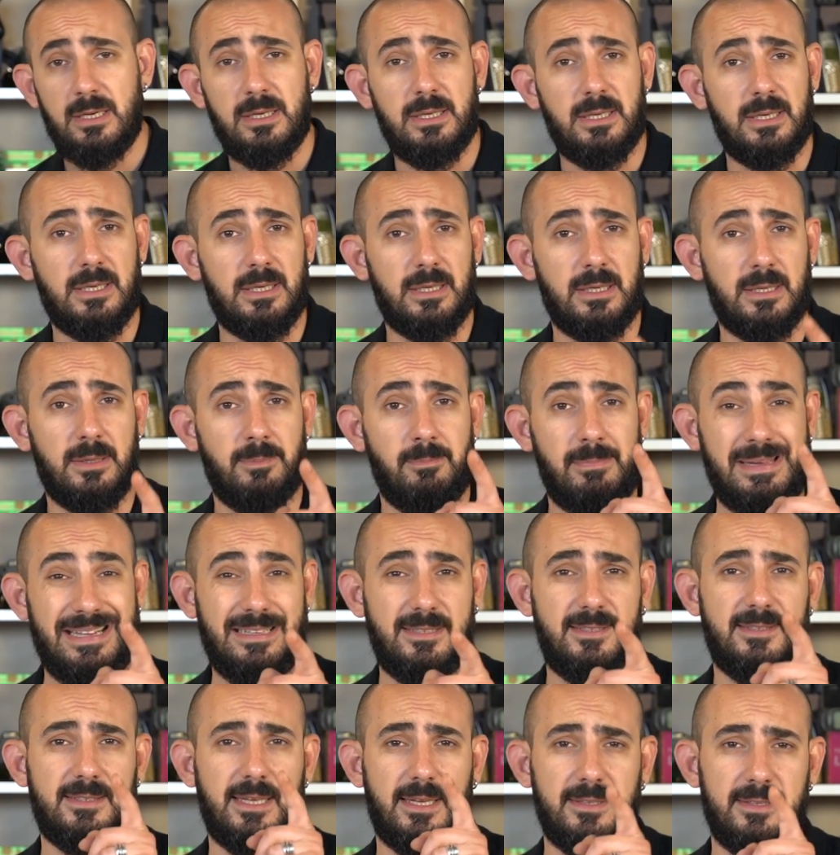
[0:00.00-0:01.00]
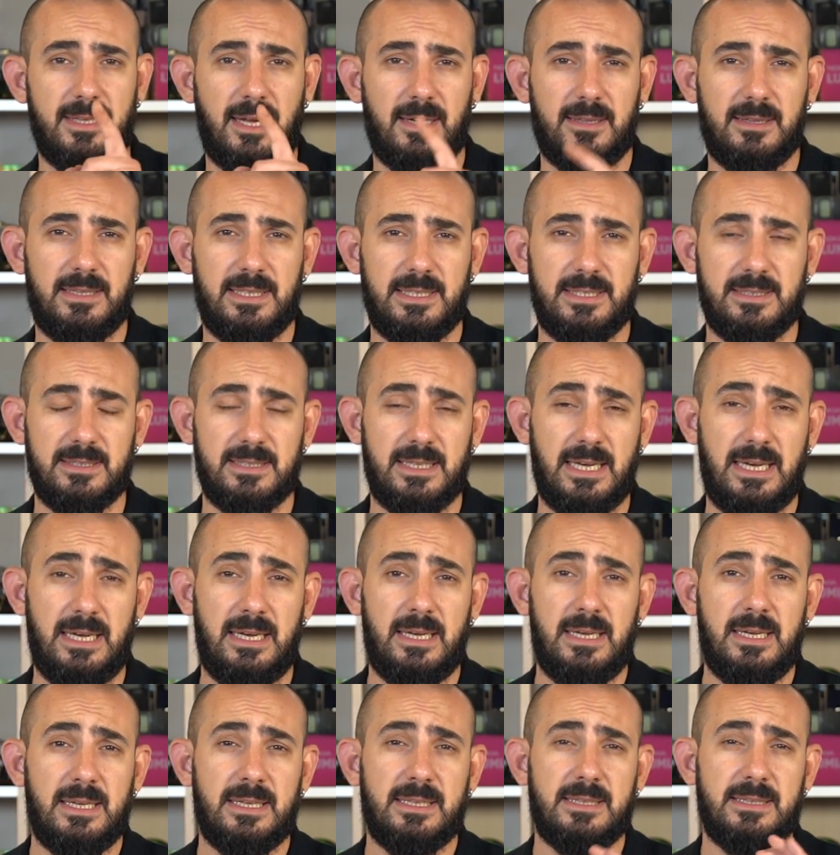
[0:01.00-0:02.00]
e, mil
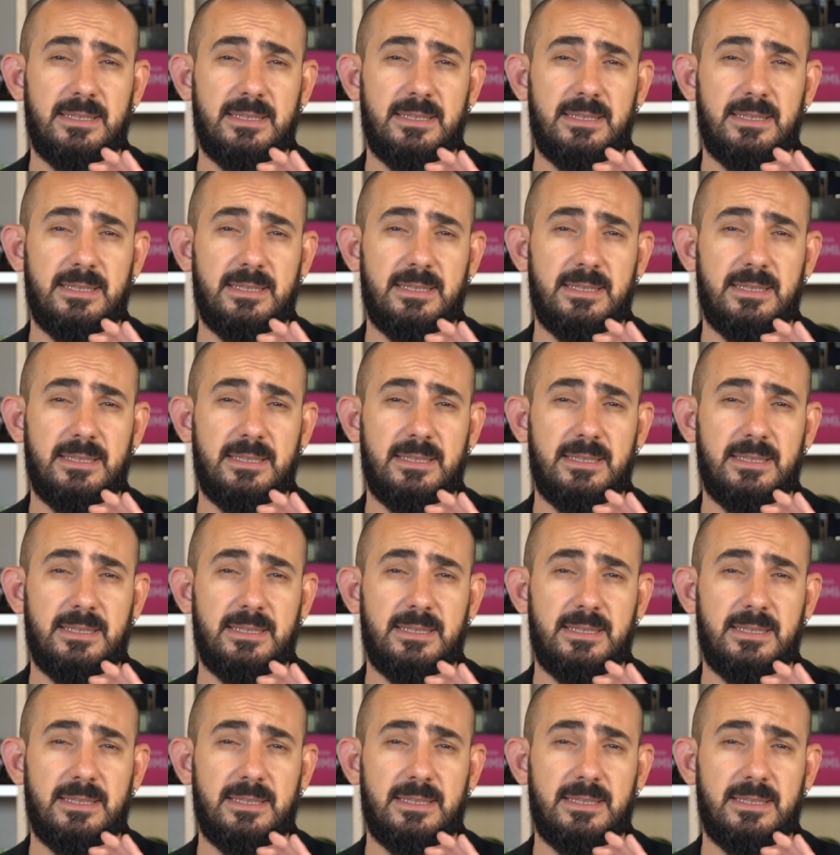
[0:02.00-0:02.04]
standartlarında